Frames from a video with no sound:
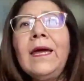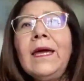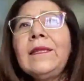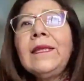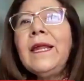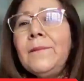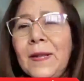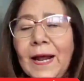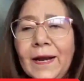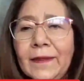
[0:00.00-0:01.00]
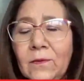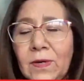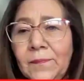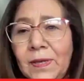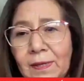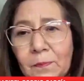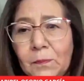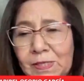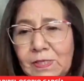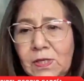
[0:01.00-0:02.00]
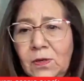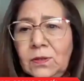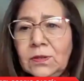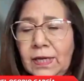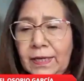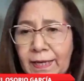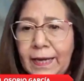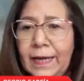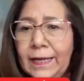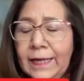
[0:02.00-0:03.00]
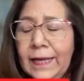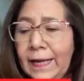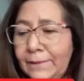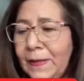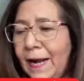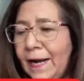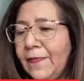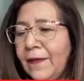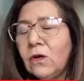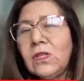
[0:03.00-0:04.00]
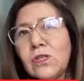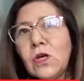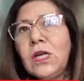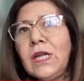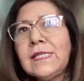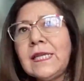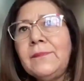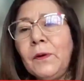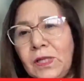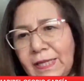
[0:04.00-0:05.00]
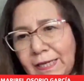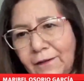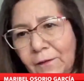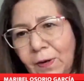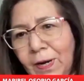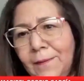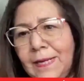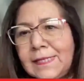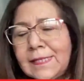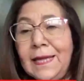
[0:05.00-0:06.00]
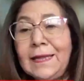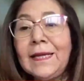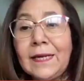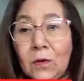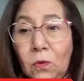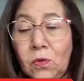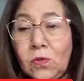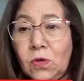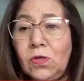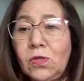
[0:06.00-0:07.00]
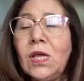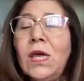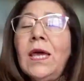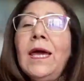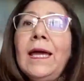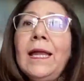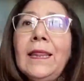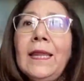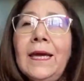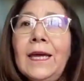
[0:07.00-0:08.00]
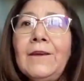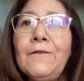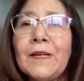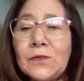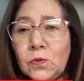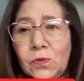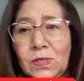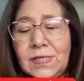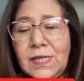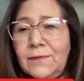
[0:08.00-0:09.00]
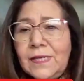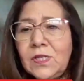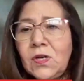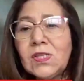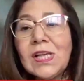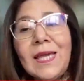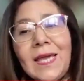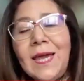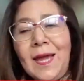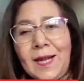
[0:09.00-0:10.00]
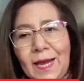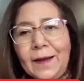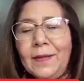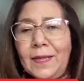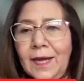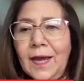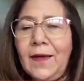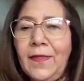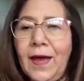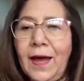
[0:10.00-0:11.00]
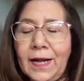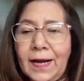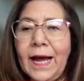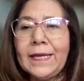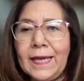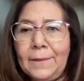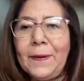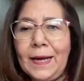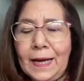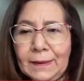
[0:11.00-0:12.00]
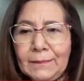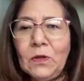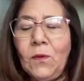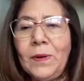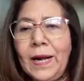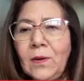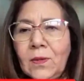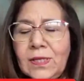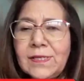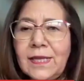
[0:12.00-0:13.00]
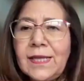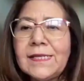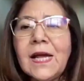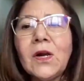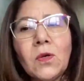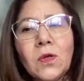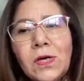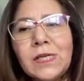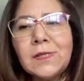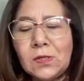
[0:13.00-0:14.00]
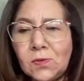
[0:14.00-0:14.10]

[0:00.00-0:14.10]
Eh, tiene el pilar de un ambiente propicio, tiene el, pilar de condiciones y políticas favorables, el de recursos, el de infraestructura y servicios y el que acaban de, agregar ya para nombrarlo índice de desarrollo es,